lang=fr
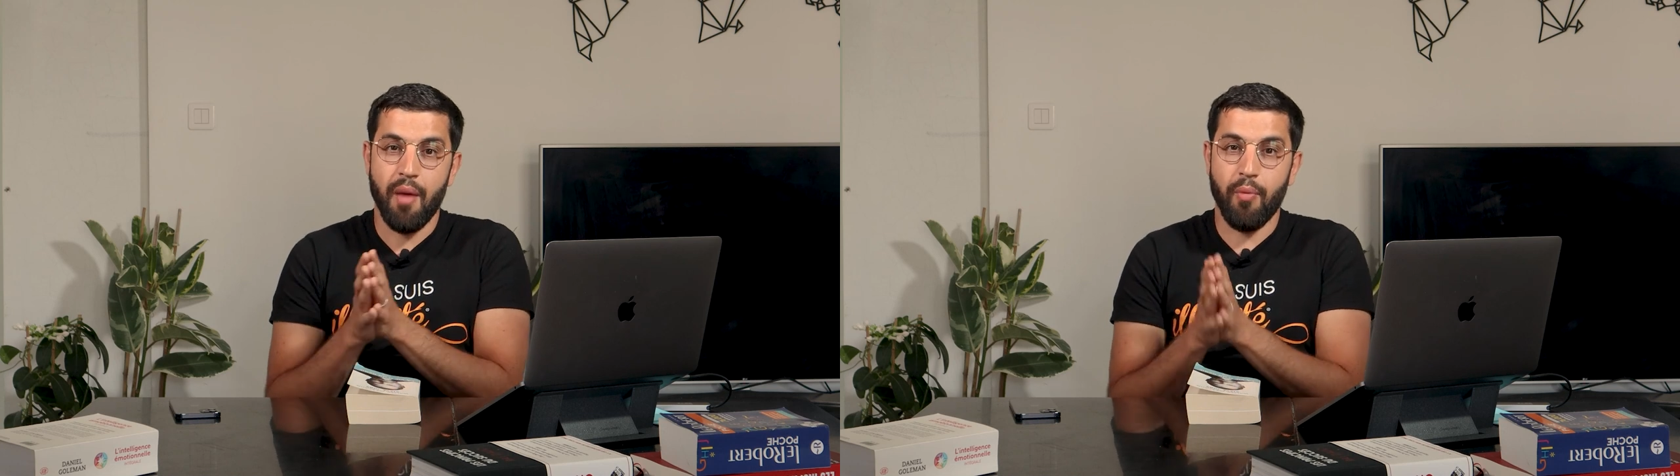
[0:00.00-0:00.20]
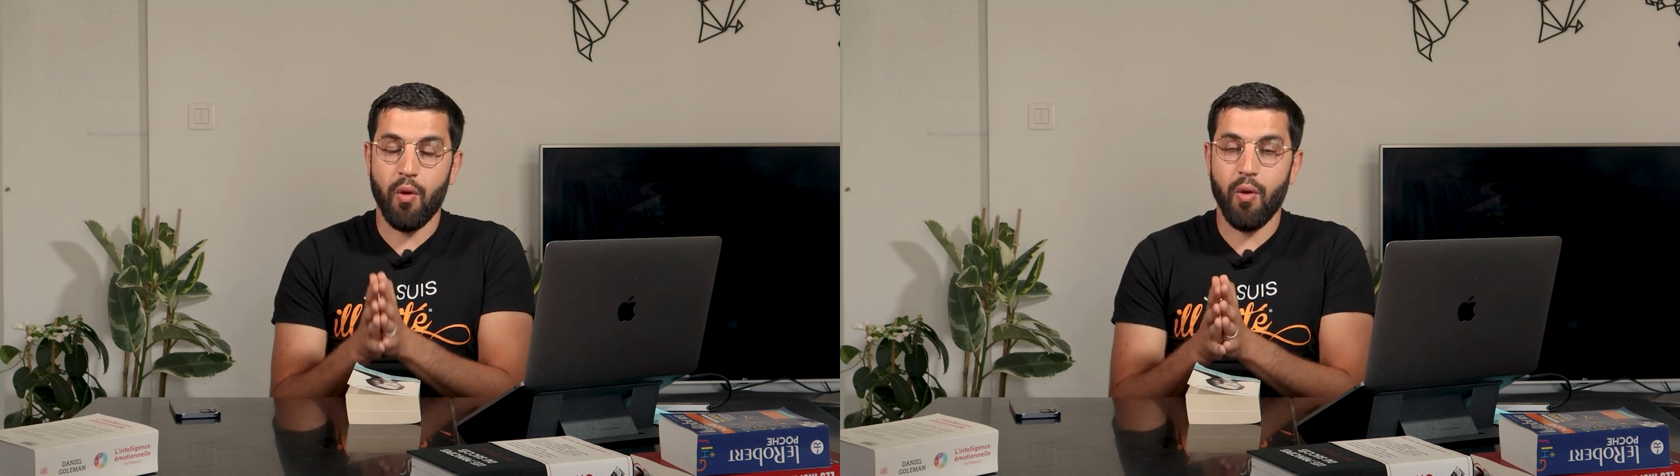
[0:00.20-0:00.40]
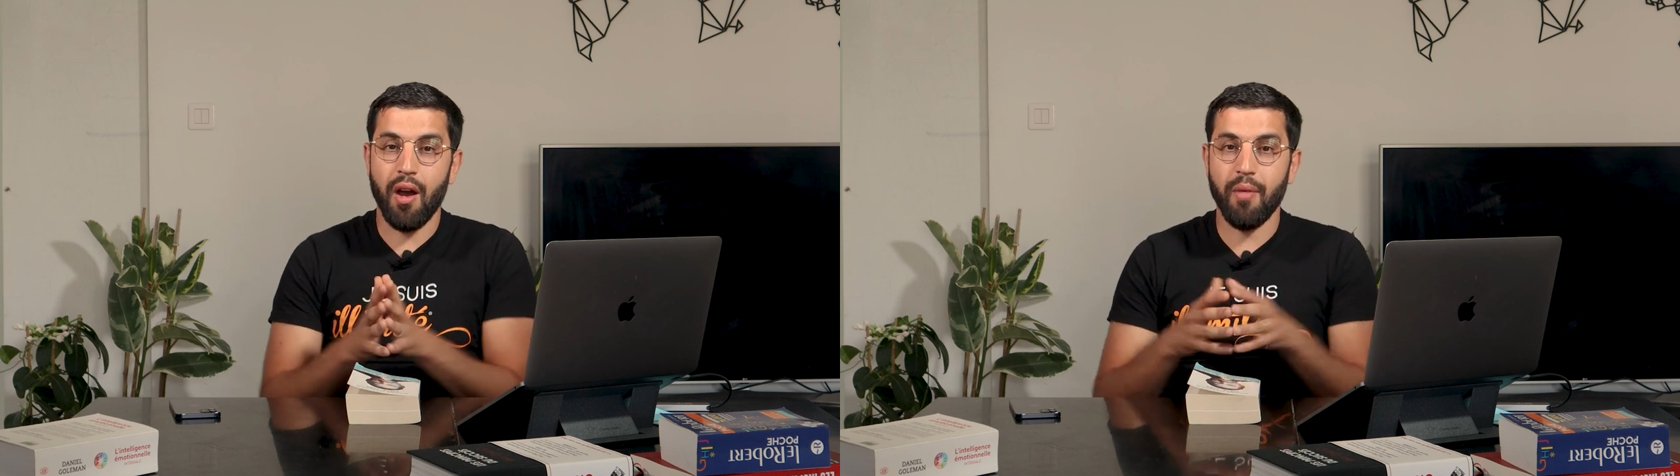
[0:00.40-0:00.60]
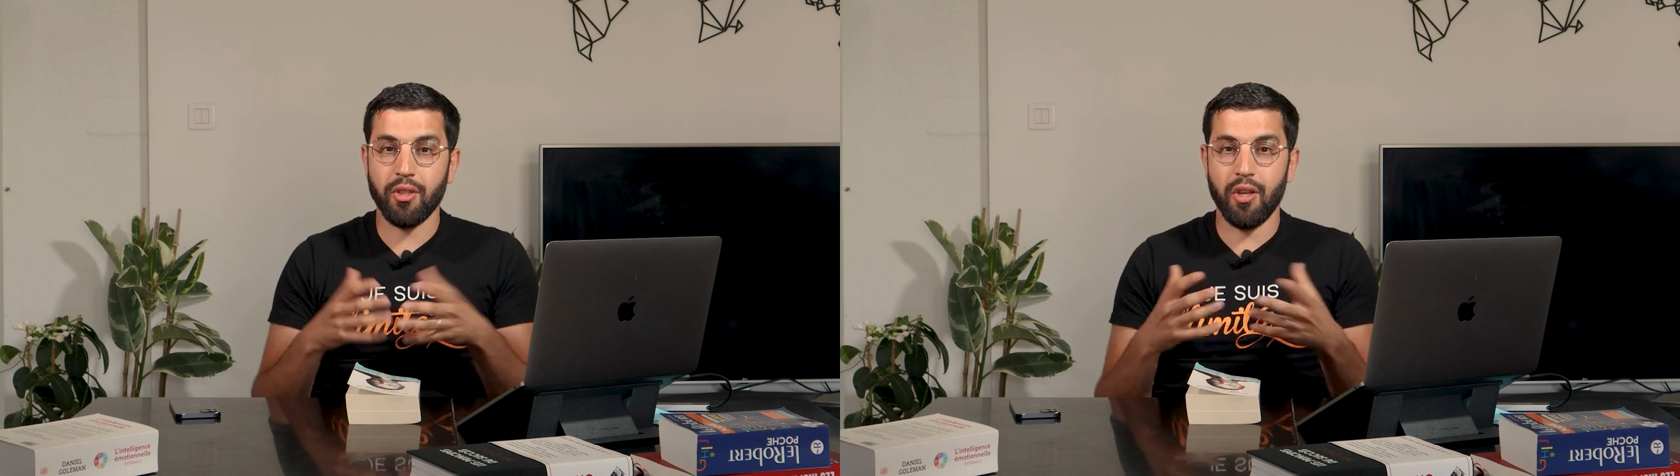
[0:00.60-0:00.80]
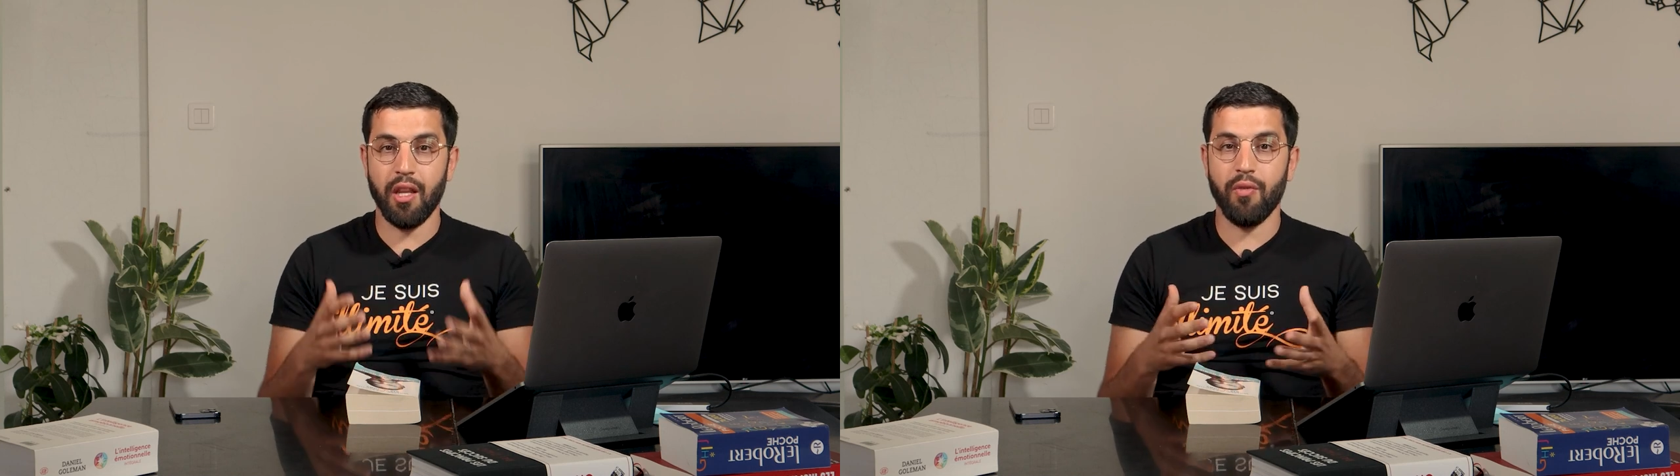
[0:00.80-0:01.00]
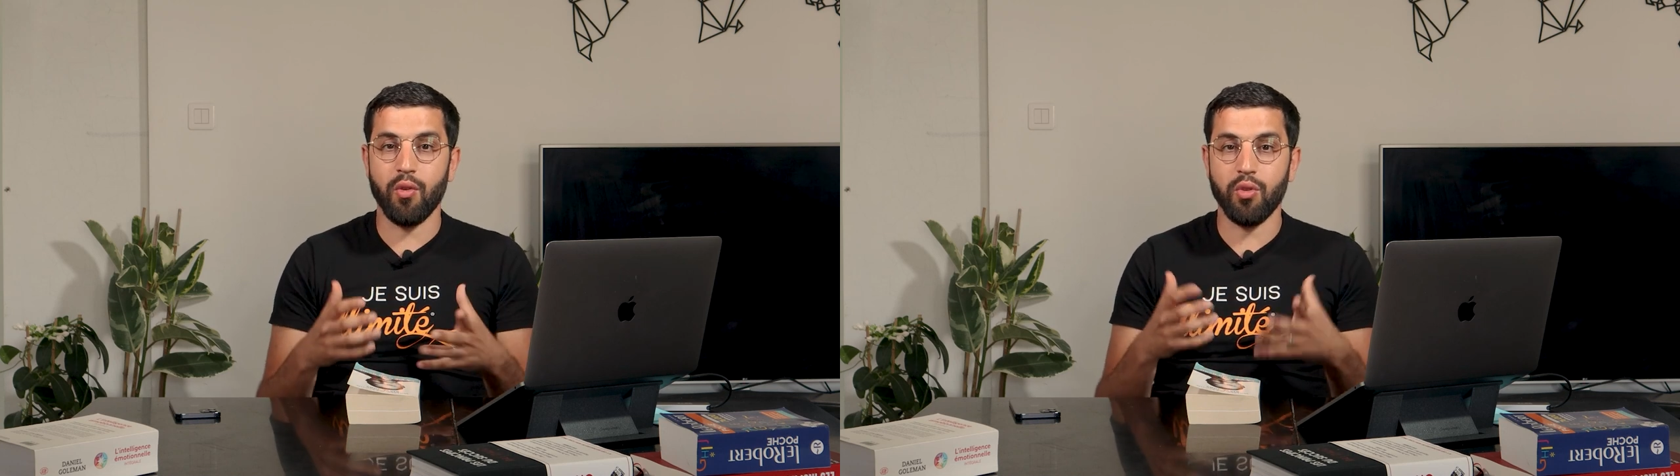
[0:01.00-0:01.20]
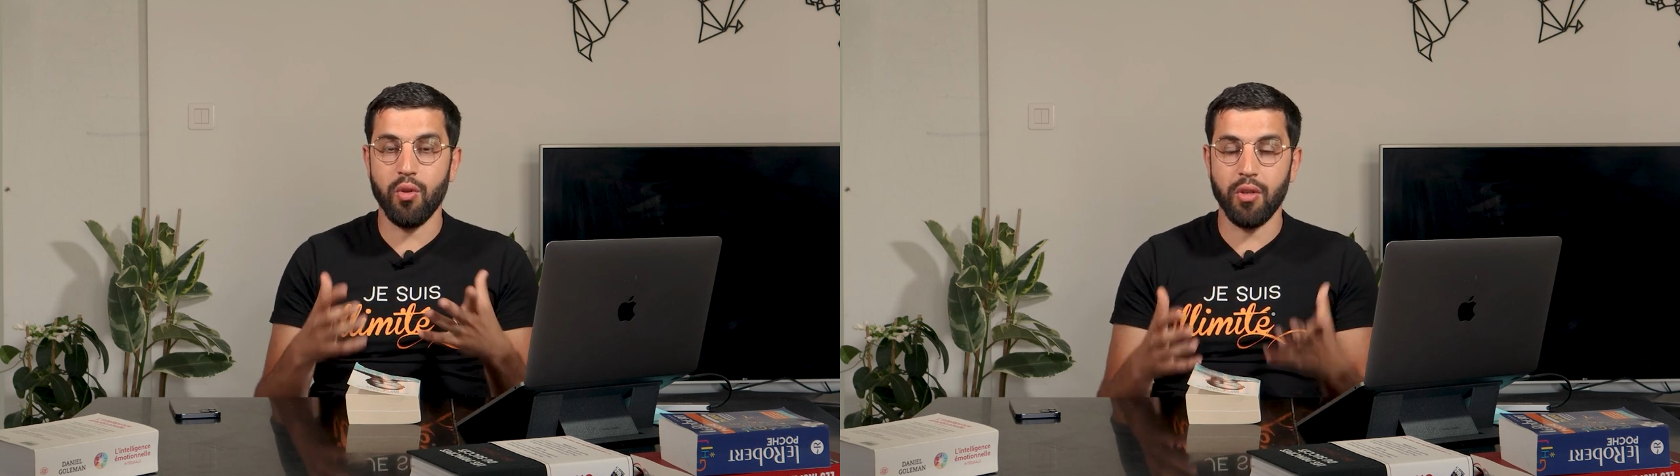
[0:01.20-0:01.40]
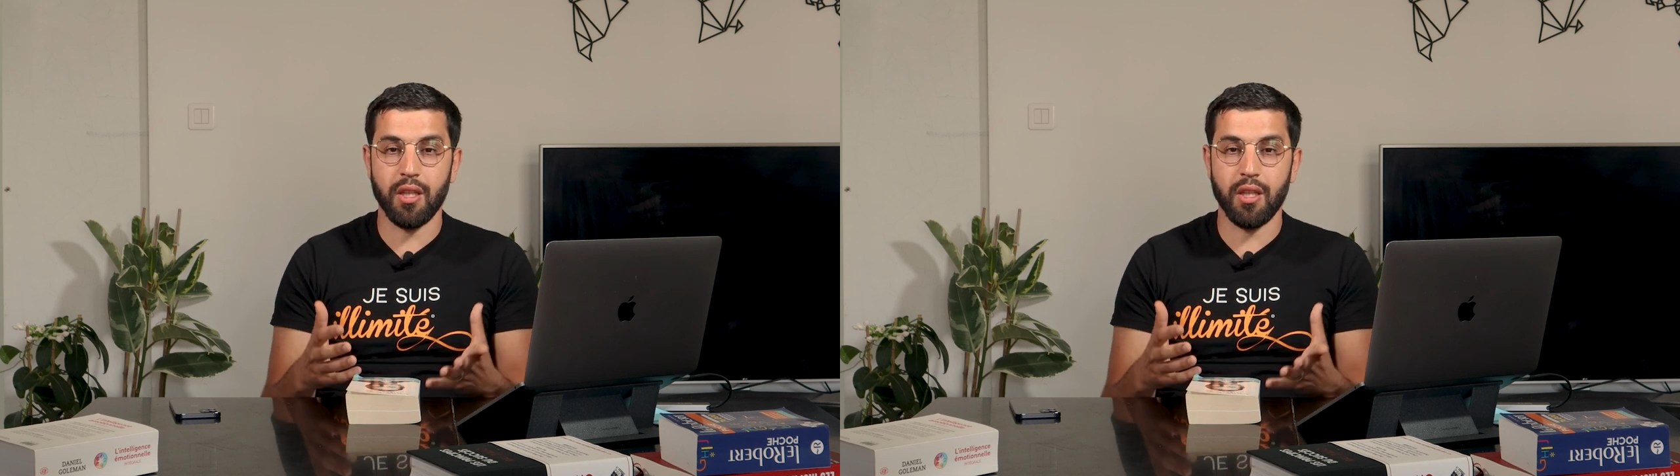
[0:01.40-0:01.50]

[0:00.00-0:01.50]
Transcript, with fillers: Pourquoi Parce qu'un livre audio,